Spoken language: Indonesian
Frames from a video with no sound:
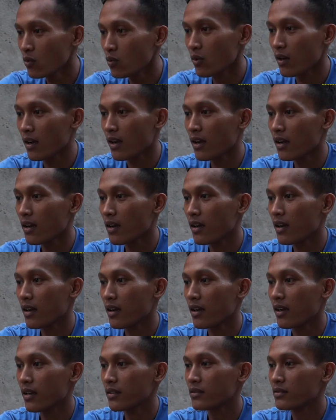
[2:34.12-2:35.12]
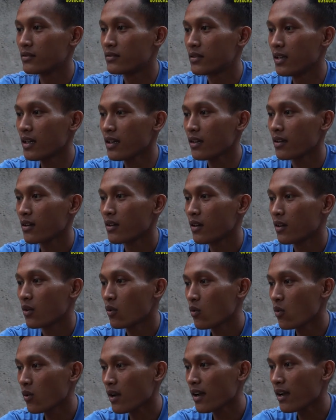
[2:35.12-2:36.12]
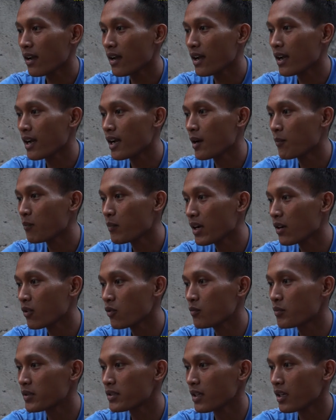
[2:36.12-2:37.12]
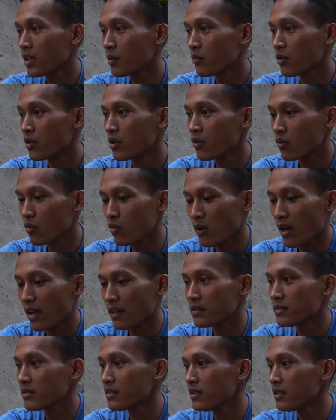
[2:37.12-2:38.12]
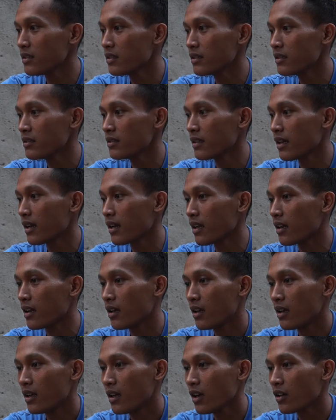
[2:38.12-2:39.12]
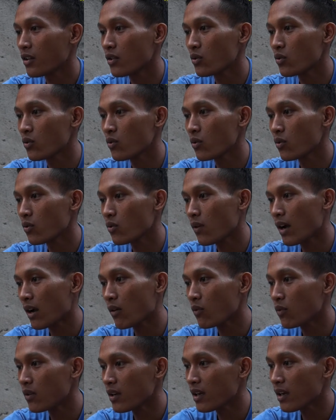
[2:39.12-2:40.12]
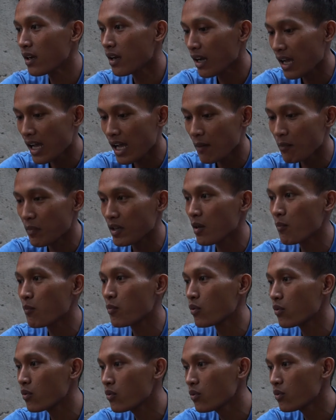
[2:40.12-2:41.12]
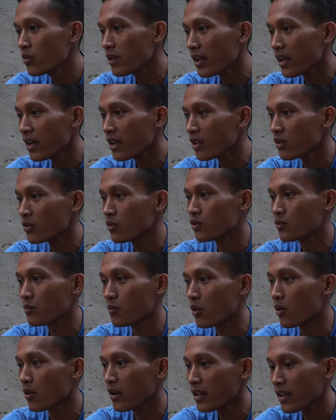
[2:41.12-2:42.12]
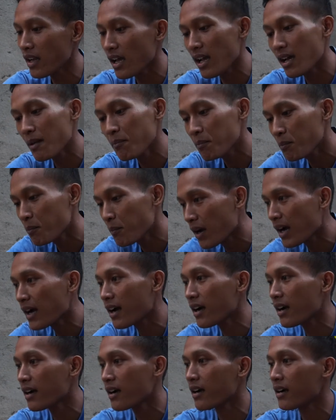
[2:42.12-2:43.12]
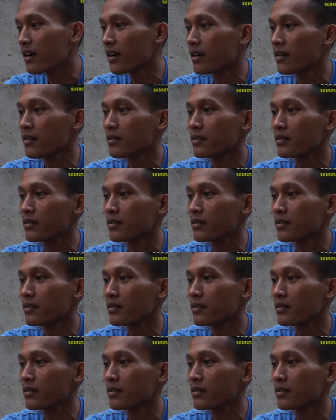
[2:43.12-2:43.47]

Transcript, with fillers: Kurang ajar kurang apa aku bisa nemoni kurang sinyal lagi tuku aku lengkap anak buku nih anak dus boken apa